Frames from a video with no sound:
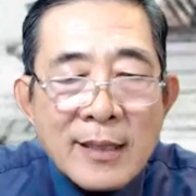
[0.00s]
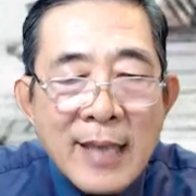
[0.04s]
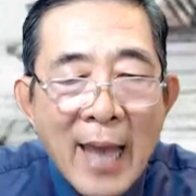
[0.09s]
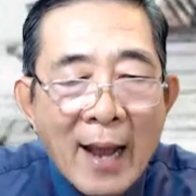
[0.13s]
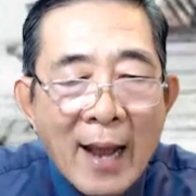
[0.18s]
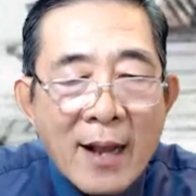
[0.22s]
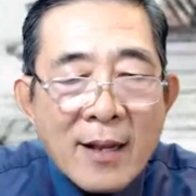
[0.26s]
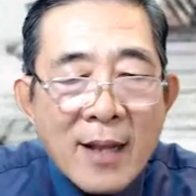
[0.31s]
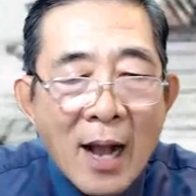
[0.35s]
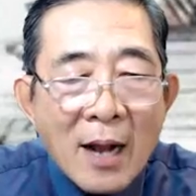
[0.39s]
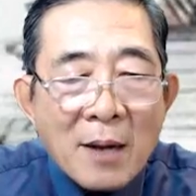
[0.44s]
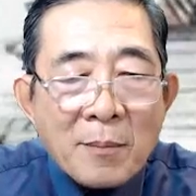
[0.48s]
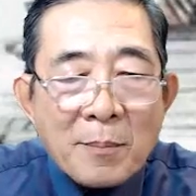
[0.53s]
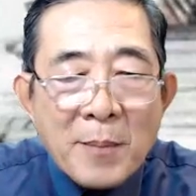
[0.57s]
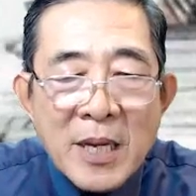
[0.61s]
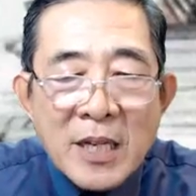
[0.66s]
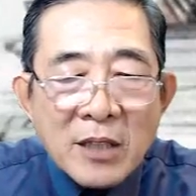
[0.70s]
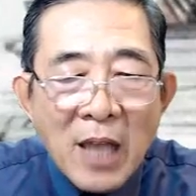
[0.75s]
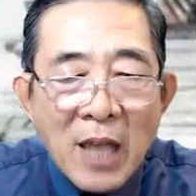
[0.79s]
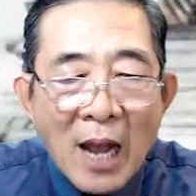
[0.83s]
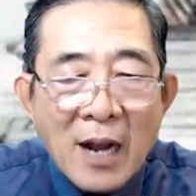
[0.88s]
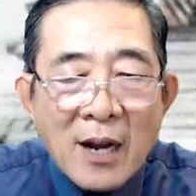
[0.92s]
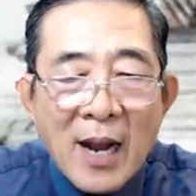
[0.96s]
chẳng cần
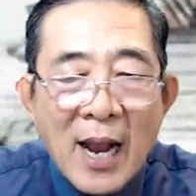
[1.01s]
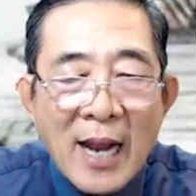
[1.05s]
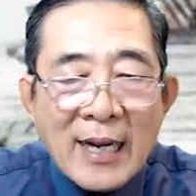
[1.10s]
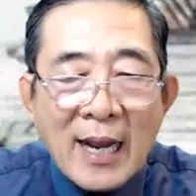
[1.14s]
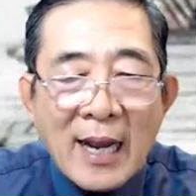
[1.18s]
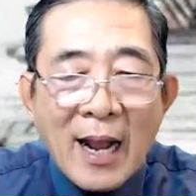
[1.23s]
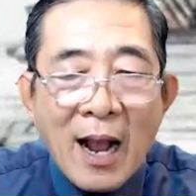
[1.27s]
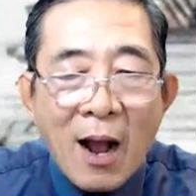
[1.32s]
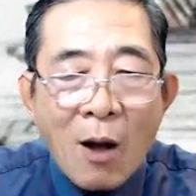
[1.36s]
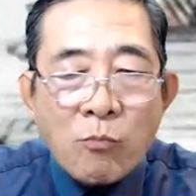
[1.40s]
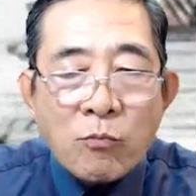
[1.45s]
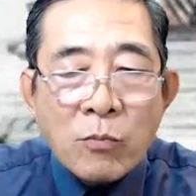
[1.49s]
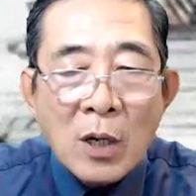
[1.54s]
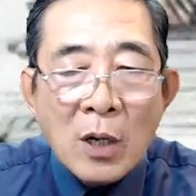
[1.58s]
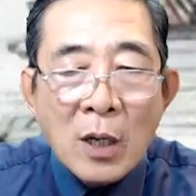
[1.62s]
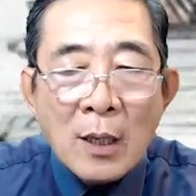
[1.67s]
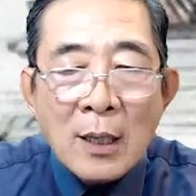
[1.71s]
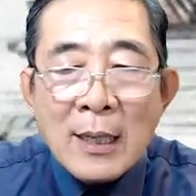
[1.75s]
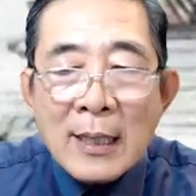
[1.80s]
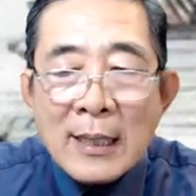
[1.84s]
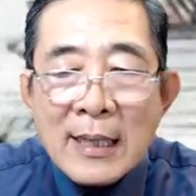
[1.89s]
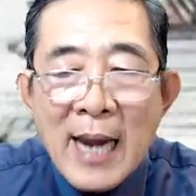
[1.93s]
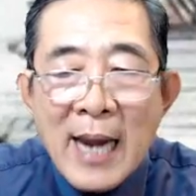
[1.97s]
biết thân hay là không,
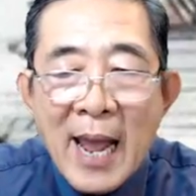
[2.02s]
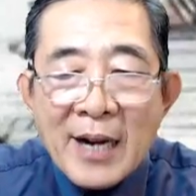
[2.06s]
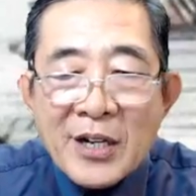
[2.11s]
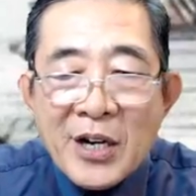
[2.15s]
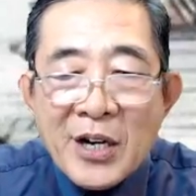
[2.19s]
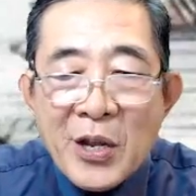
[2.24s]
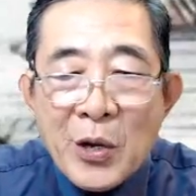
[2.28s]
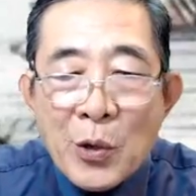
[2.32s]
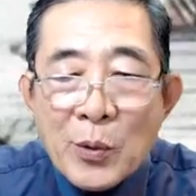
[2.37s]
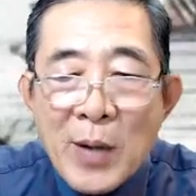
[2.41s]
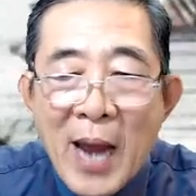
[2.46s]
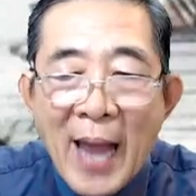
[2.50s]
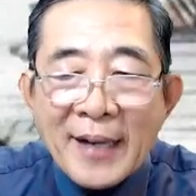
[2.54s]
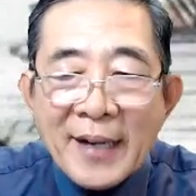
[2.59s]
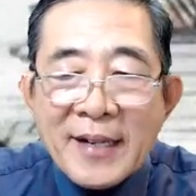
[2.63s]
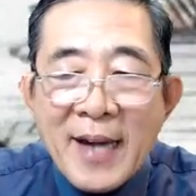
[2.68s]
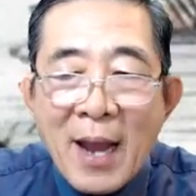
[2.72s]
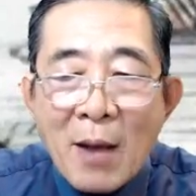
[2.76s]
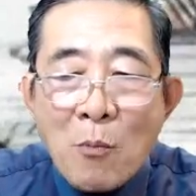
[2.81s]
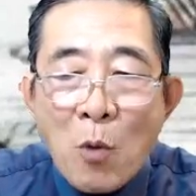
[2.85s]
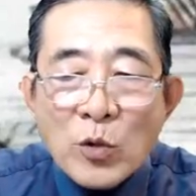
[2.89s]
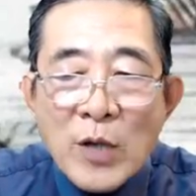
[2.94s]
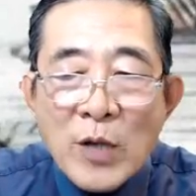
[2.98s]
nàng đều đại
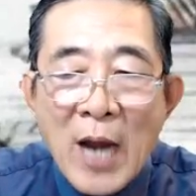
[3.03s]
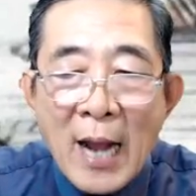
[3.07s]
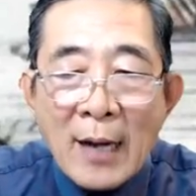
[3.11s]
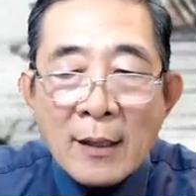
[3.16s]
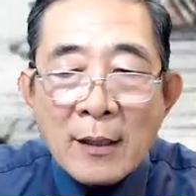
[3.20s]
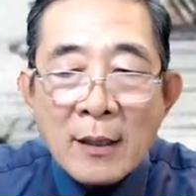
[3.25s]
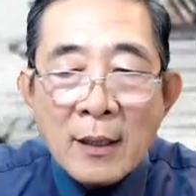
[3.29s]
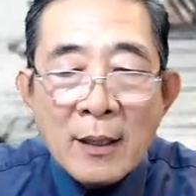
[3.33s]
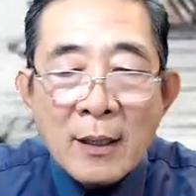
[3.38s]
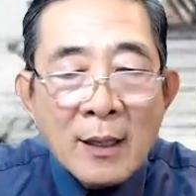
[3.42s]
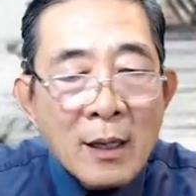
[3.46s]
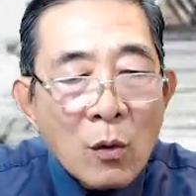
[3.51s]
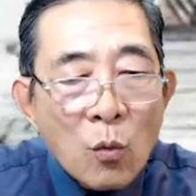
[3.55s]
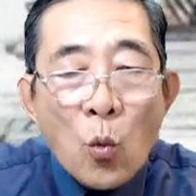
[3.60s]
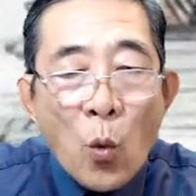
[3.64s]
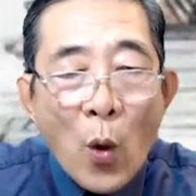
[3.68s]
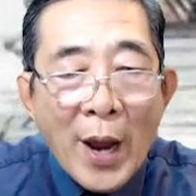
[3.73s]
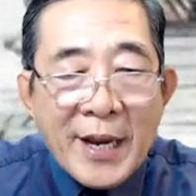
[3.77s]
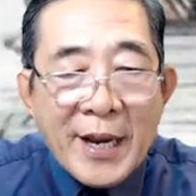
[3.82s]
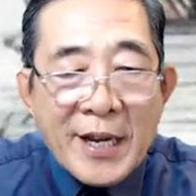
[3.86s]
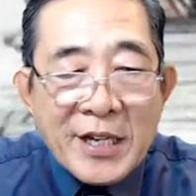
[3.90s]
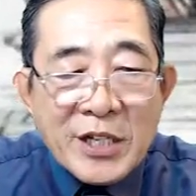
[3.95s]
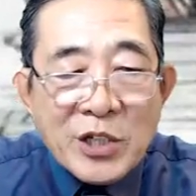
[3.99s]
náo một trận,
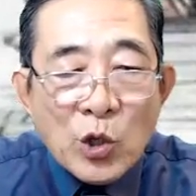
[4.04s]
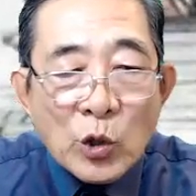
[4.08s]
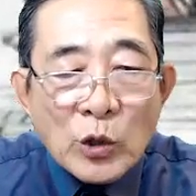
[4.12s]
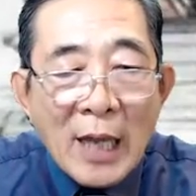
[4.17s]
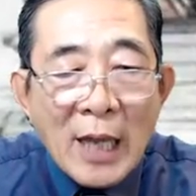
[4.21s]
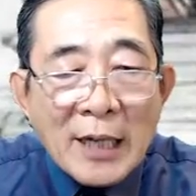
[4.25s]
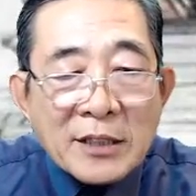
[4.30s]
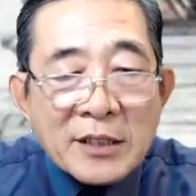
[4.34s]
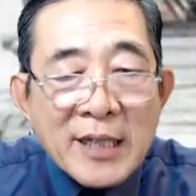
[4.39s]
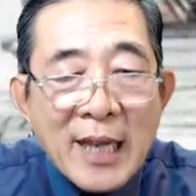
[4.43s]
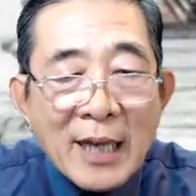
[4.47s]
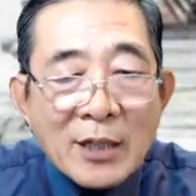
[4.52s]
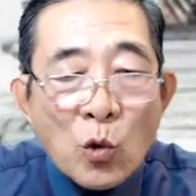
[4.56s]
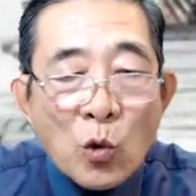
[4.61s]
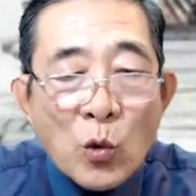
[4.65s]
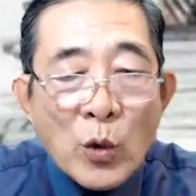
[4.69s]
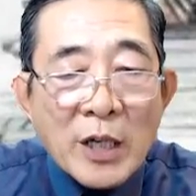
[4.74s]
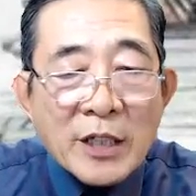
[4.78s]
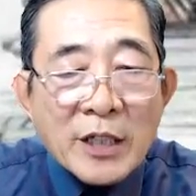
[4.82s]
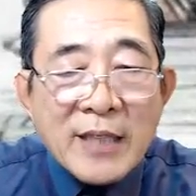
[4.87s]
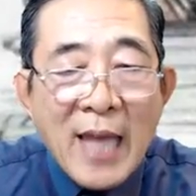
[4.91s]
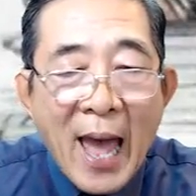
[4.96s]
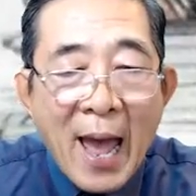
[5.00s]
quậy cho thanh danh của
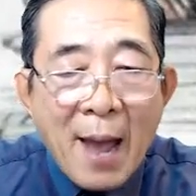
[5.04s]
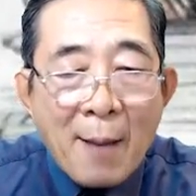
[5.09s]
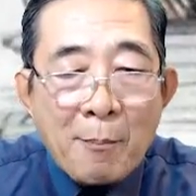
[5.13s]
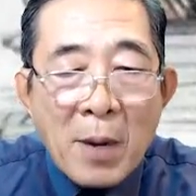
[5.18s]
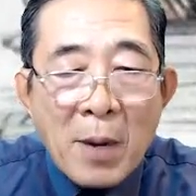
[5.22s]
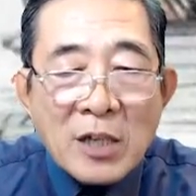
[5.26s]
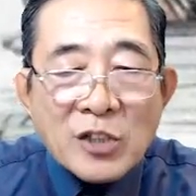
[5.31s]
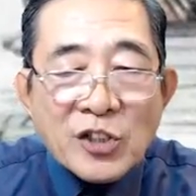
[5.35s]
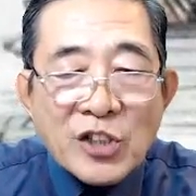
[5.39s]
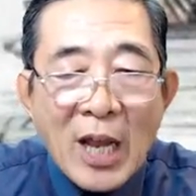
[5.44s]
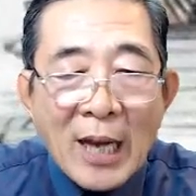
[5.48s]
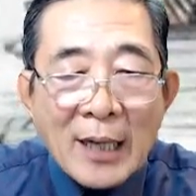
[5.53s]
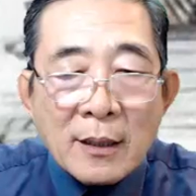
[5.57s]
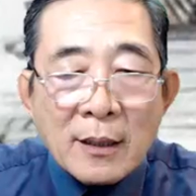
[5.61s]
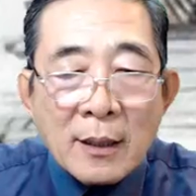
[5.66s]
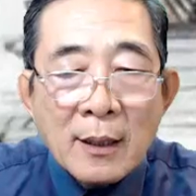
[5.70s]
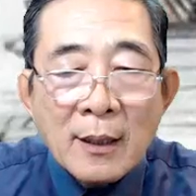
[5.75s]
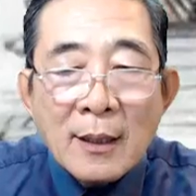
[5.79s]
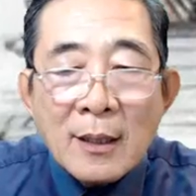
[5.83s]
người ta mất sạch.